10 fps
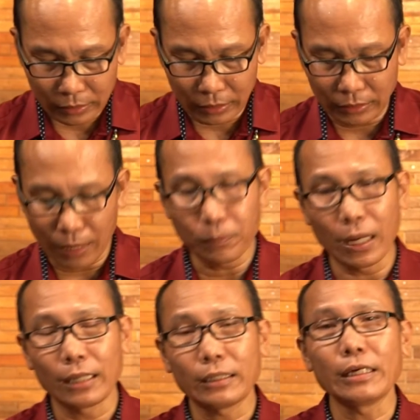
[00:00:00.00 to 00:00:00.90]

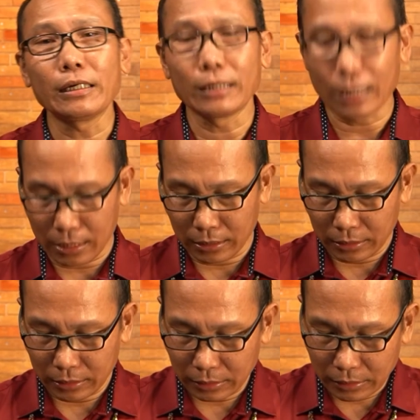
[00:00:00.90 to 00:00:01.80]
tetaplah
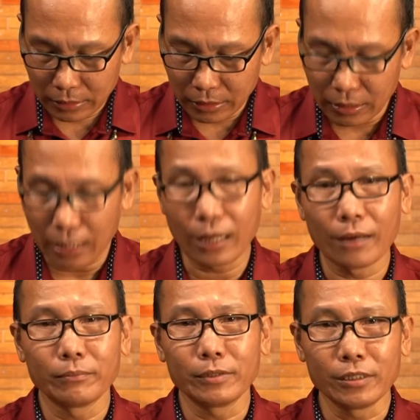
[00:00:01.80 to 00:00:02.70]
tinggal di
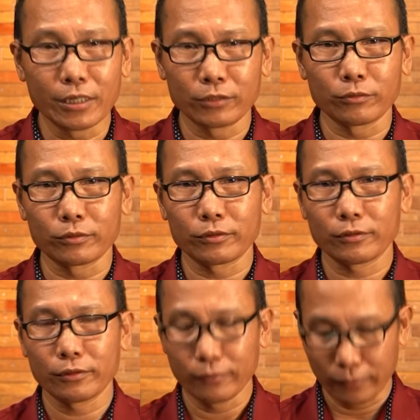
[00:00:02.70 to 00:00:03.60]
dalam
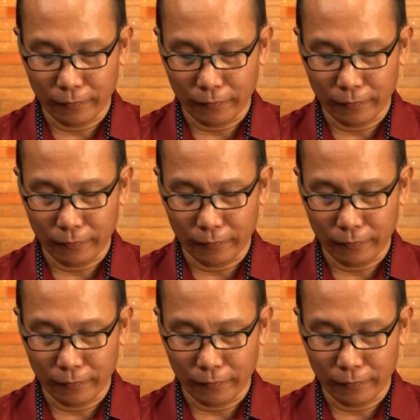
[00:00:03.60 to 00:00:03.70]
Yesus.